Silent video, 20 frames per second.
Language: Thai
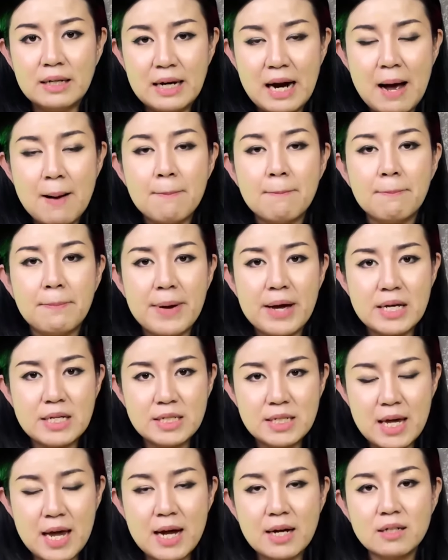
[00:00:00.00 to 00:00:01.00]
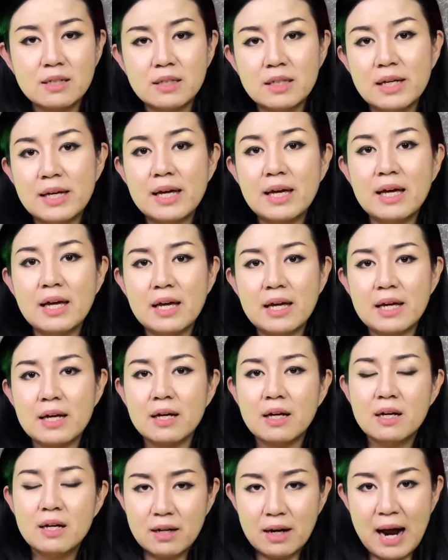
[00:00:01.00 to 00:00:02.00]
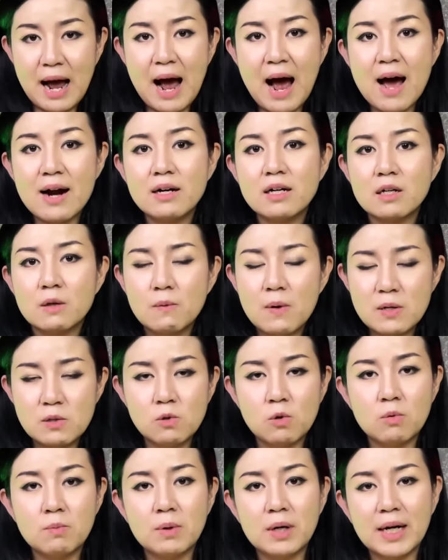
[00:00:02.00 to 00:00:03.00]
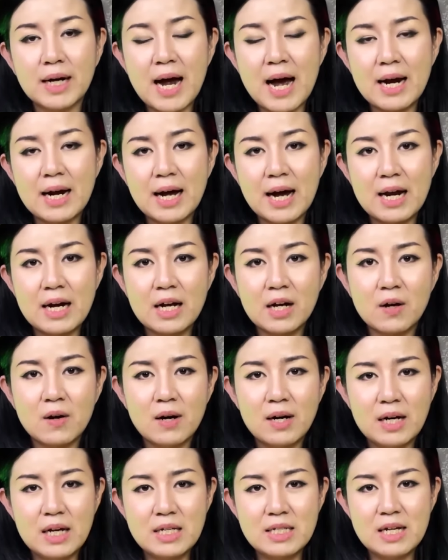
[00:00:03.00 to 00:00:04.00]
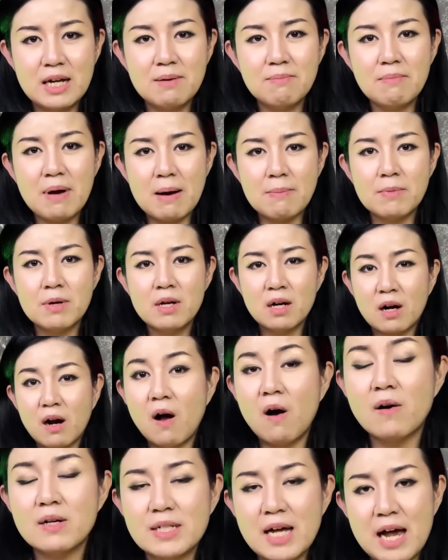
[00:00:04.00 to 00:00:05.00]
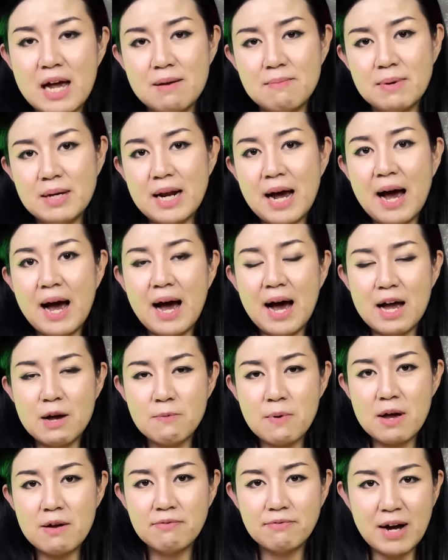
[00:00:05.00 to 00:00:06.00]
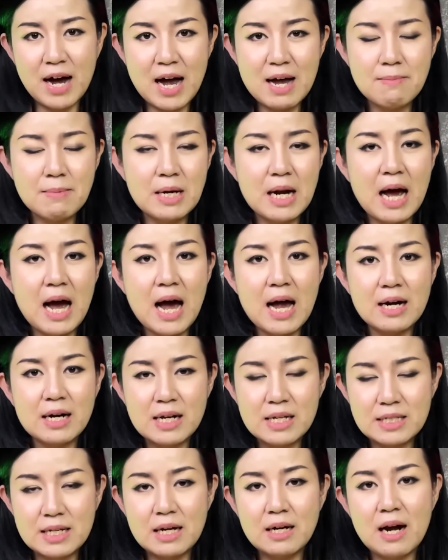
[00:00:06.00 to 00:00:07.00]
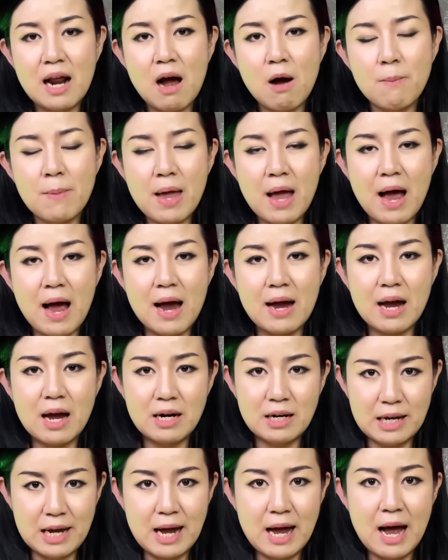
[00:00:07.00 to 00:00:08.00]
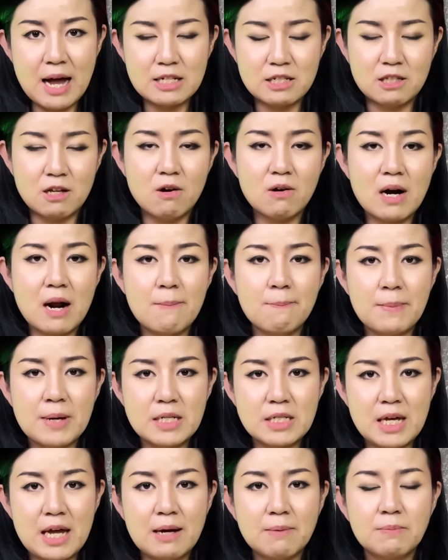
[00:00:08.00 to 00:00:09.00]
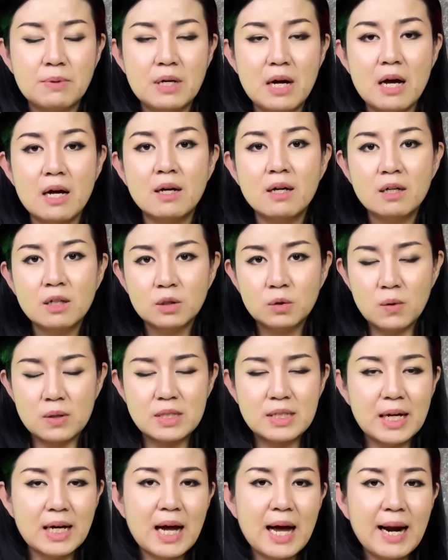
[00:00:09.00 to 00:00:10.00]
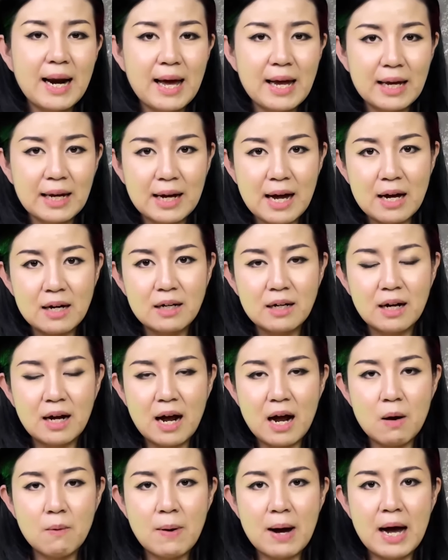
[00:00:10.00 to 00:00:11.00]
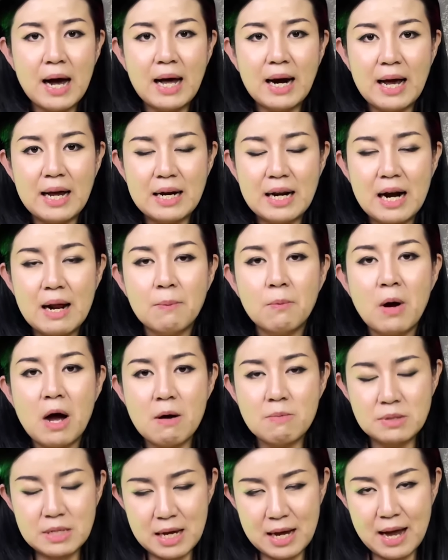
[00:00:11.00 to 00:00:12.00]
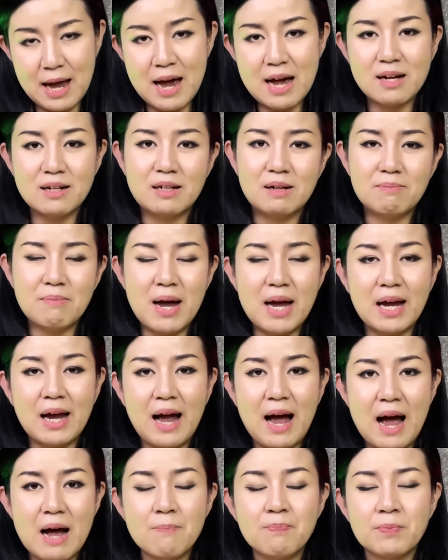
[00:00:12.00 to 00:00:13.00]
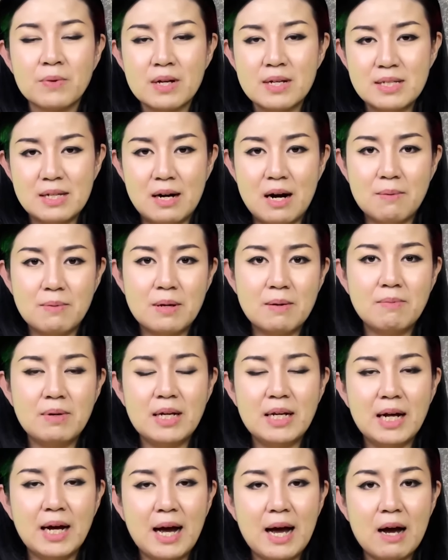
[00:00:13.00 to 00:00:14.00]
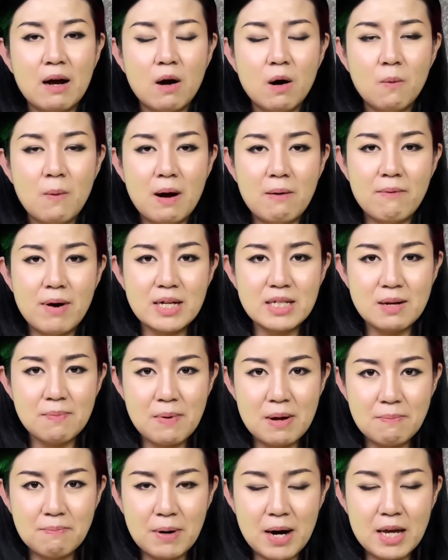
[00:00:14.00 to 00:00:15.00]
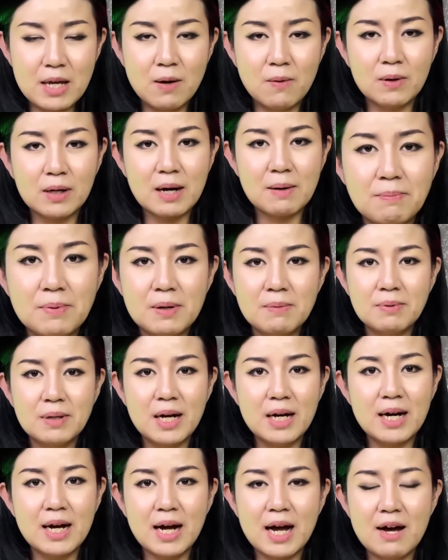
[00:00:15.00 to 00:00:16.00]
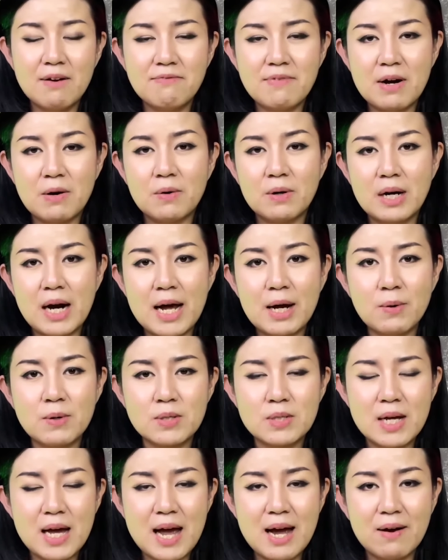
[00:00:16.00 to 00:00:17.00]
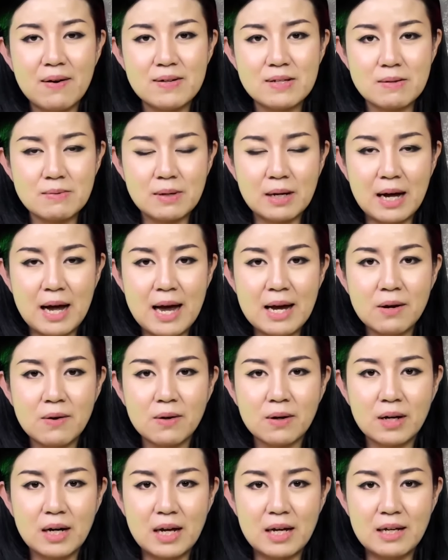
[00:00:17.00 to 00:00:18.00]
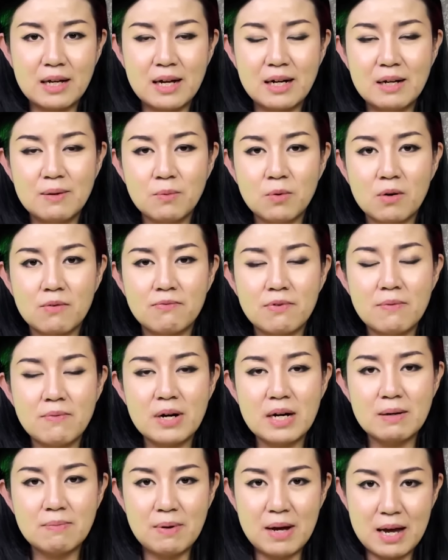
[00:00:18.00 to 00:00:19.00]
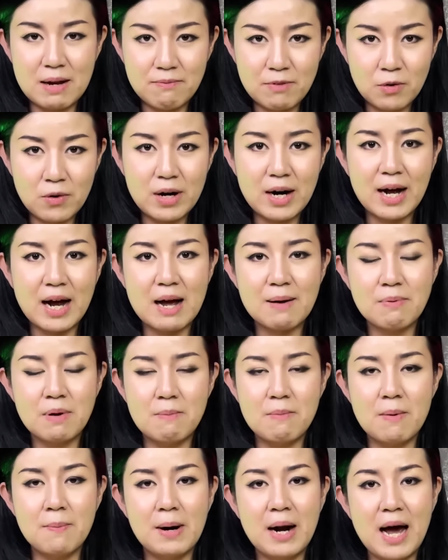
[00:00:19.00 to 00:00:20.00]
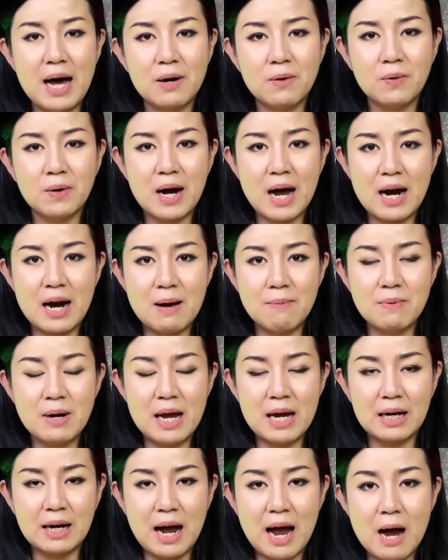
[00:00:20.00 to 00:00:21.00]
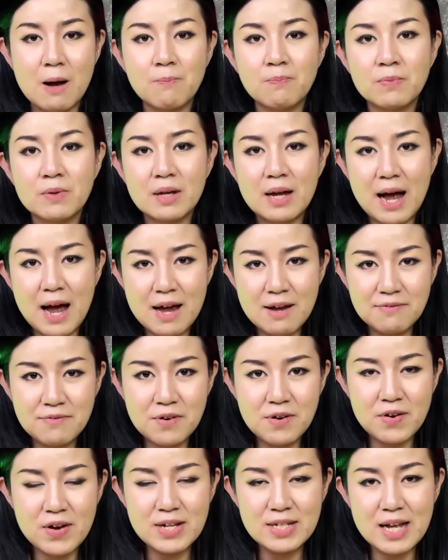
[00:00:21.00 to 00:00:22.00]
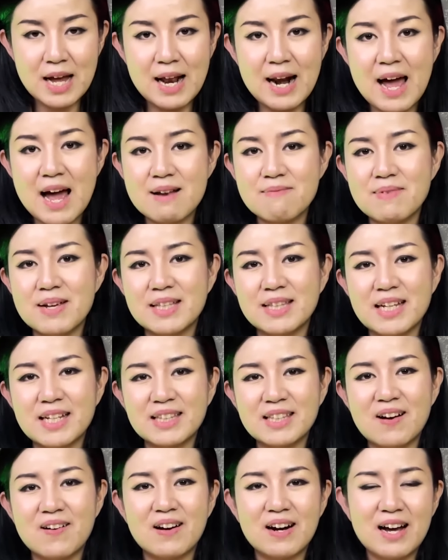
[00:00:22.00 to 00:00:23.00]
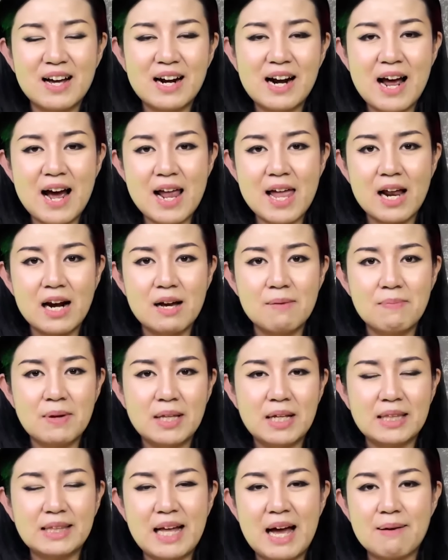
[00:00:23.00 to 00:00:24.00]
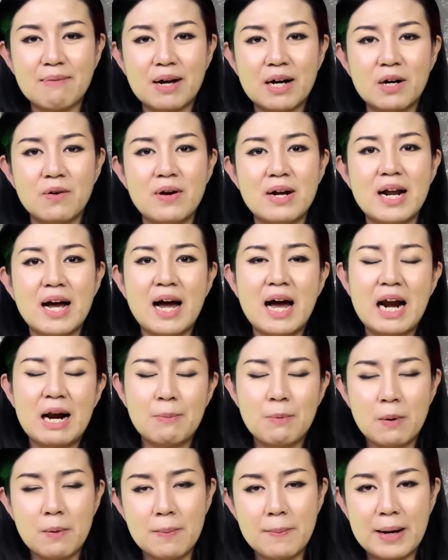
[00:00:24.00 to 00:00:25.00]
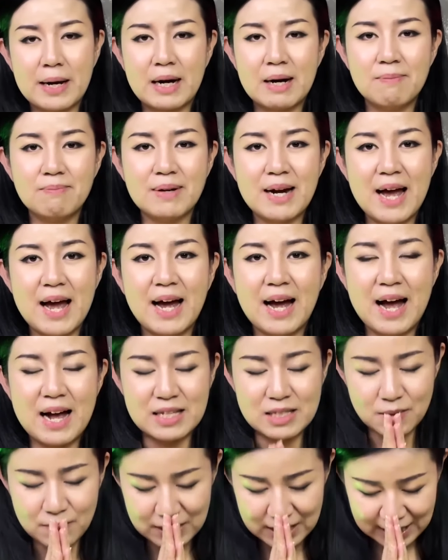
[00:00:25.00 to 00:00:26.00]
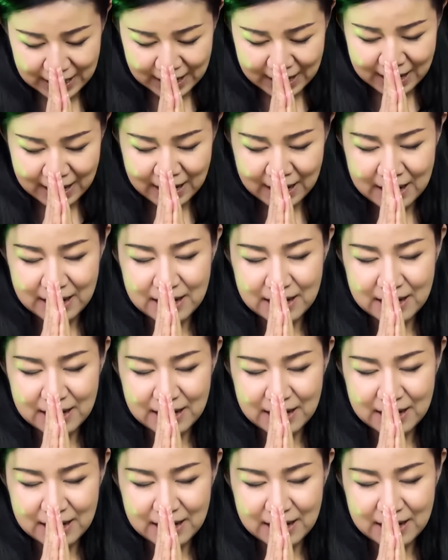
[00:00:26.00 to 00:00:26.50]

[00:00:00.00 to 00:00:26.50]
นำไปเช็คที่ร้านหรือว่าศูนย์บริการนะคะ ในกรณีเช่นแบบ กล้องใช้ไม่ได้ Wi-Fi ไม่ได้รีเซ็ตแล้วไม่หายอันนี้อาจจะต้องนำไปเช็คเพื่อตรวจเช็คอะไรอีกครั้งนึงนะคะ ว่าอะไรได้รับความเสียหายหรือไม่ค่ะสำหรับคลิปนี้นะคะก็หวังว่าจะเป็นประโยชเพื่อนๆนะคะ ฝากกดไลค์กดแชร์กด subscribe กดกระดิ่ง อย่าลืมกดต u b s ิ r i เพจไปด้วยนะคะ เพื่อไม่พลาดทุกการอัปเดตค่ะ iPhone S Thailand มี TikTok แล้วนะอย่าลืมไปติดตามกันด้วยนะคะ แล้วพบกันใหม่คลิปหน้าค่ะ สวัสดีค่ะ